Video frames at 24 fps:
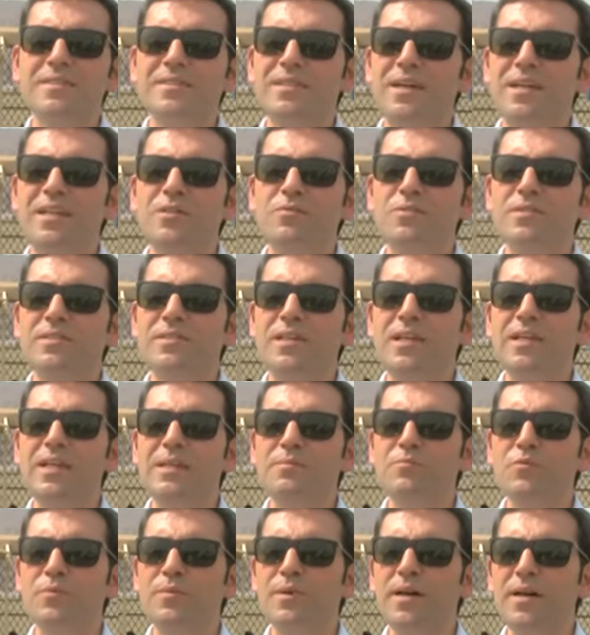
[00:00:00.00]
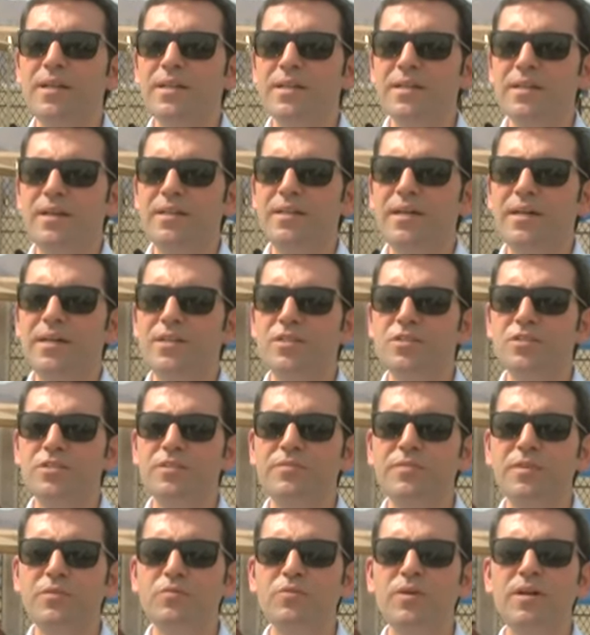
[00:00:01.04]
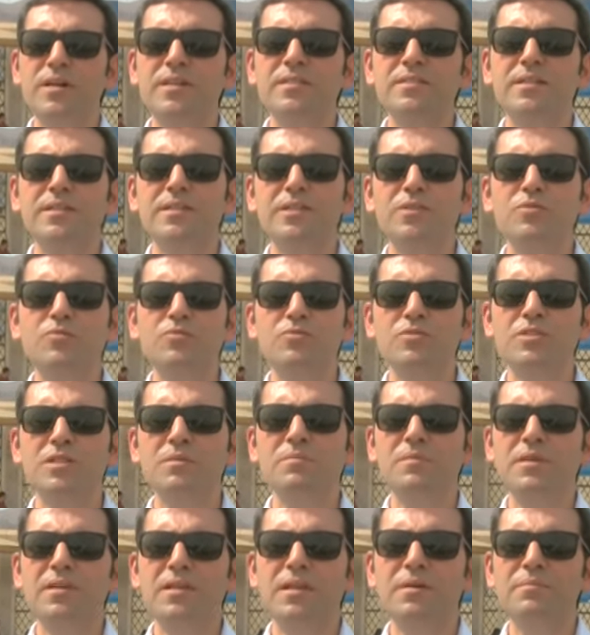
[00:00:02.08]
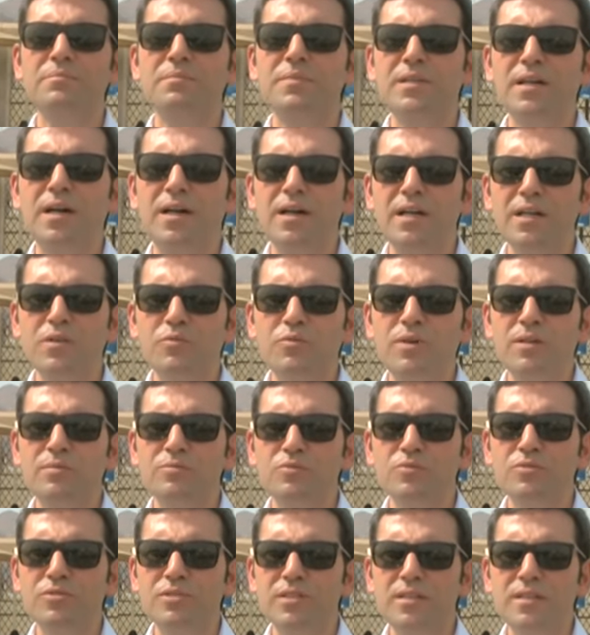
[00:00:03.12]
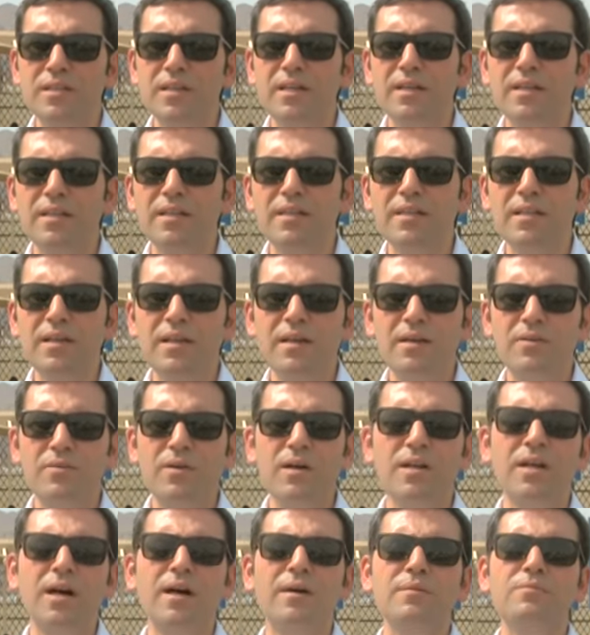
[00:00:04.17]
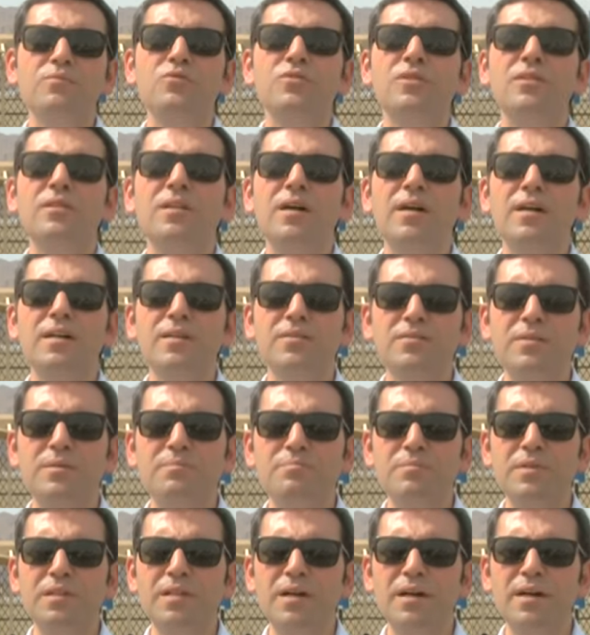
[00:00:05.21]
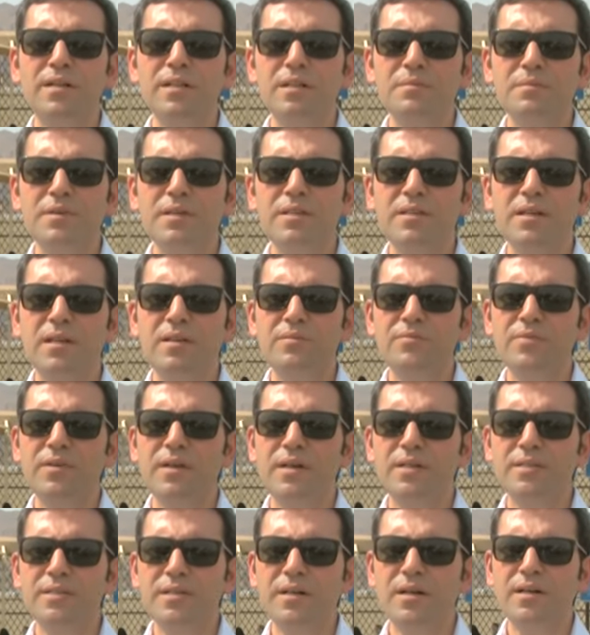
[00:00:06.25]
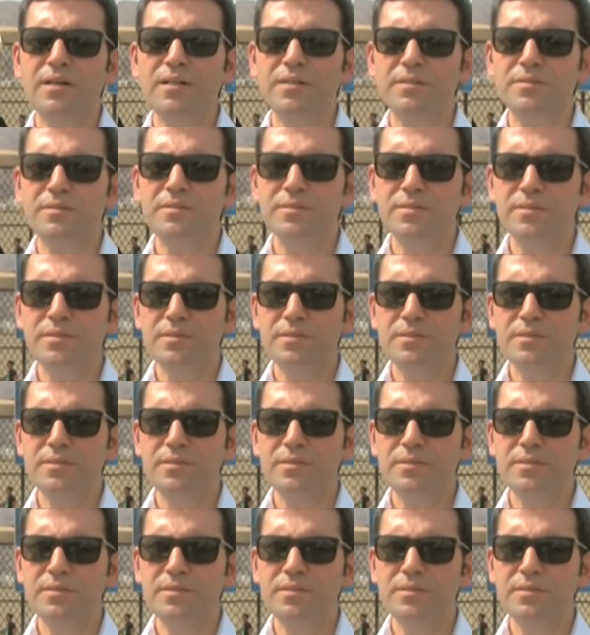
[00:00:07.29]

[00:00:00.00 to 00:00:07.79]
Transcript: Salli ve sellim ve barik ala eşrefi ve es'adi nur cemil enbiyai vel murselin velhamdülillahi rabbil alemin. El Fatiha.